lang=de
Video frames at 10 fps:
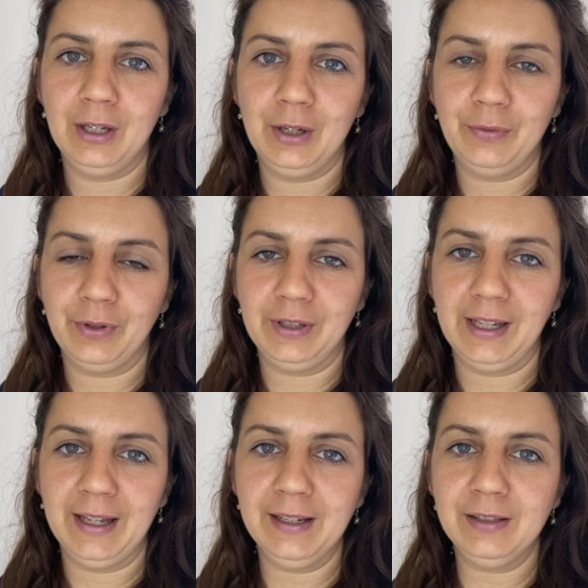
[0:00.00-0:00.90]
von
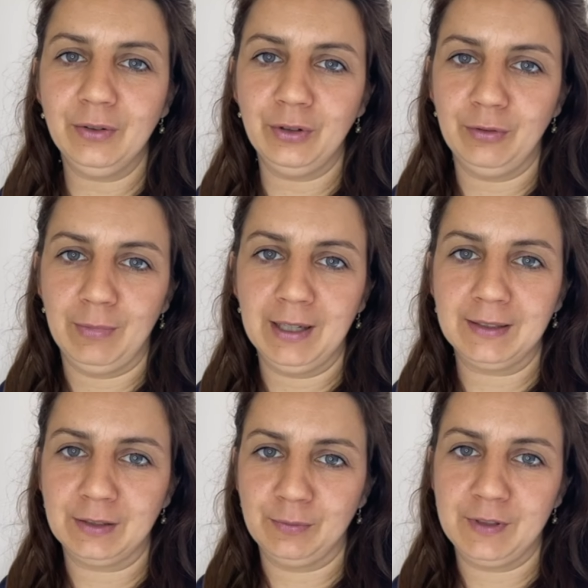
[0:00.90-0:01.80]
Geld und Macht
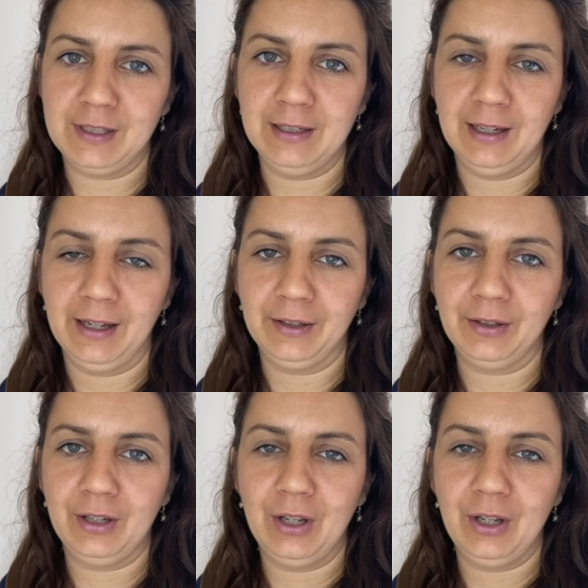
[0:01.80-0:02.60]
zum Ziel hat.